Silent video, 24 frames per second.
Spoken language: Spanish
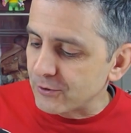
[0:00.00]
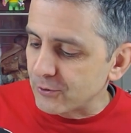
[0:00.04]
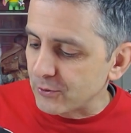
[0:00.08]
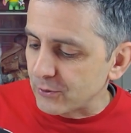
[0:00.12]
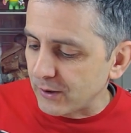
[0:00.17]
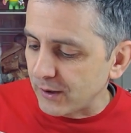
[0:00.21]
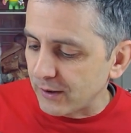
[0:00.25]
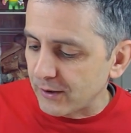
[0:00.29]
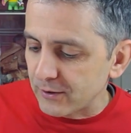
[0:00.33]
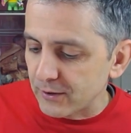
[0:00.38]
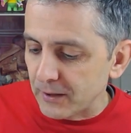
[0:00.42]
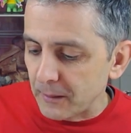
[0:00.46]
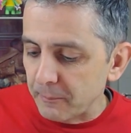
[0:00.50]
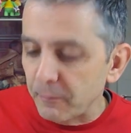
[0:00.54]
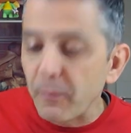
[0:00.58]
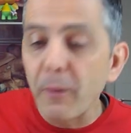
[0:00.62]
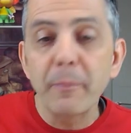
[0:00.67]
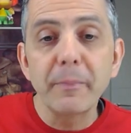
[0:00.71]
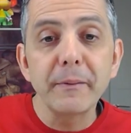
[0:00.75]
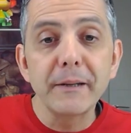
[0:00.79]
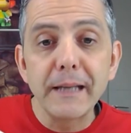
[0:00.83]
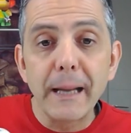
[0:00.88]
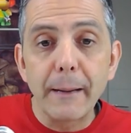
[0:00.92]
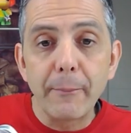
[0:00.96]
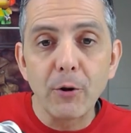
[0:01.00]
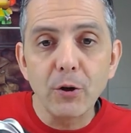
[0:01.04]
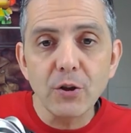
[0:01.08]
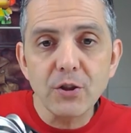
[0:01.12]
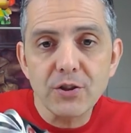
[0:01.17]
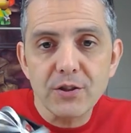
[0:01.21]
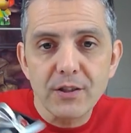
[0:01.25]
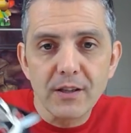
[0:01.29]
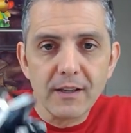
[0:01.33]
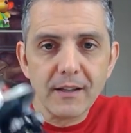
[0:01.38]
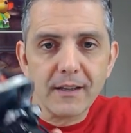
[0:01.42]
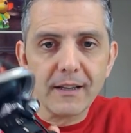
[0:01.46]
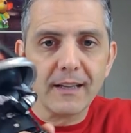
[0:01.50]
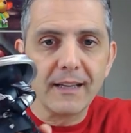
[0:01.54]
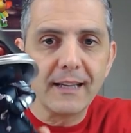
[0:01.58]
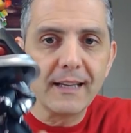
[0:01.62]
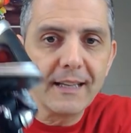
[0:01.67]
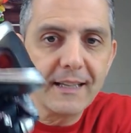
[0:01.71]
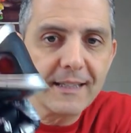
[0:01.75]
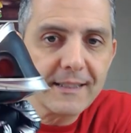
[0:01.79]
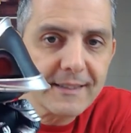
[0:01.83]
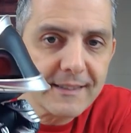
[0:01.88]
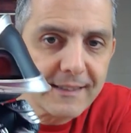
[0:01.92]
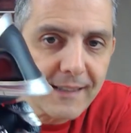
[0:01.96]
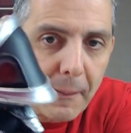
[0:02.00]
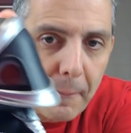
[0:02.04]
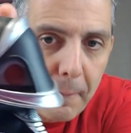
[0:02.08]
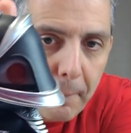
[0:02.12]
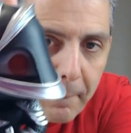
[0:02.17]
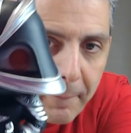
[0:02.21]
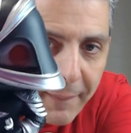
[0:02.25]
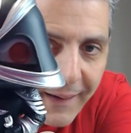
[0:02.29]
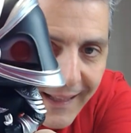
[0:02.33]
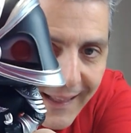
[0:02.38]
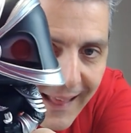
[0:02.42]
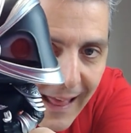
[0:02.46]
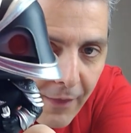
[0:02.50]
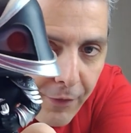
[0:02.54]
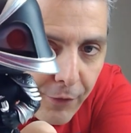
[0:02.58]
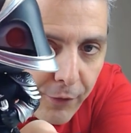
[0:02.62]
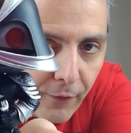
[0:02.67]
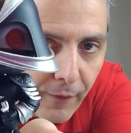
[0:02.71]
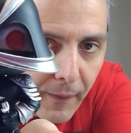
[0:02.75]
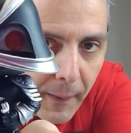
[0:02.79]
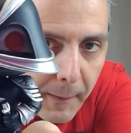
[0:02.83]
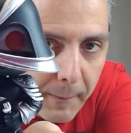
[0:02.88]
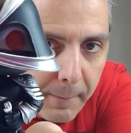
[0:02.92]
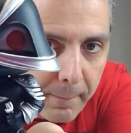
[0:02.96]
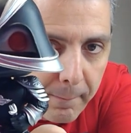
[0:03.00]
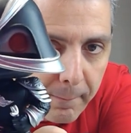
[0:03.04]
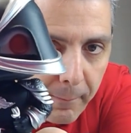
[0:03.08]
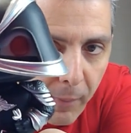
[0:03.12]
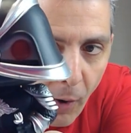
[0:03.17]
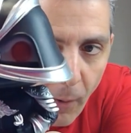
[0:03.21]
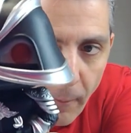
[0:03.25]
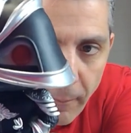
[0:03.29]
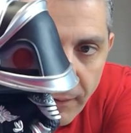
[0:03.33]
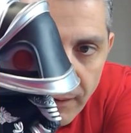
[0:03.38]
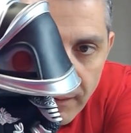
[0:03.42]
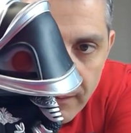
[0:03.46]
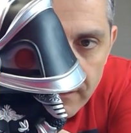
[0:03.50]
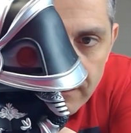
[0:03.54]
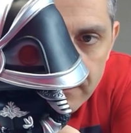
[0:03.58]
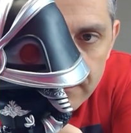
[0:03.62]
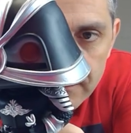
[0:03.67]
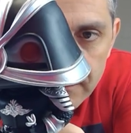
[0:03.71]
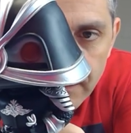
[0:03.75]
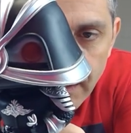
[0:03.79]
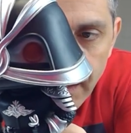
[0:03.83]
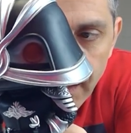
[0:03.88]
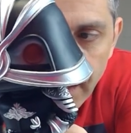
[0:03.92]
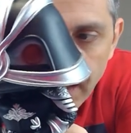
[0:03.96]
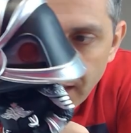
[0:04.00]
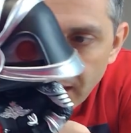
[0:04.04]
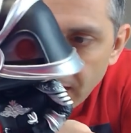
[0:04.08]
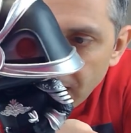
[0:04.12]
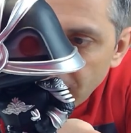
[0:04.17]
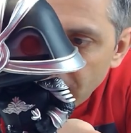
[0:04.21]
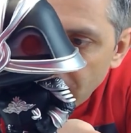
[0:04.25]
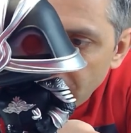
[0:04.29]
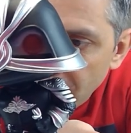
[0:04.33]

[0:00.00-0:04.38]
suscripción de Pop in a Box, este pedazo de pop de.